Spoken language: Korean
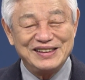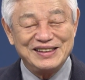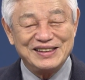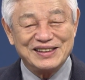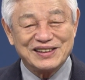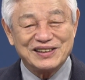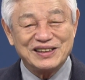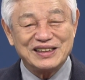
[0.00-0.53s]

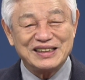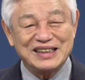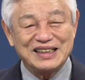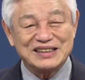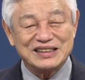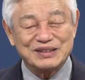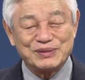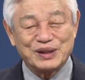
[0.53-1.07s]
그래
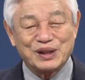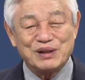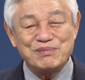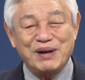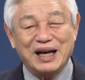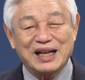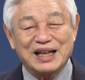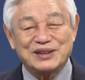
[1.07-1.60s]
됐으면
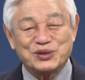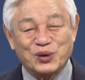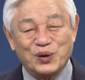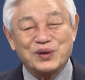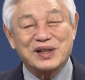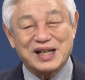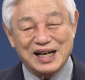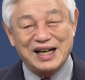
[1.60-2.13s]
얼마나
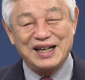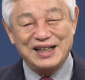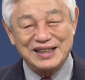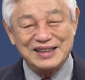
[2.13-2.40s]
좋을까?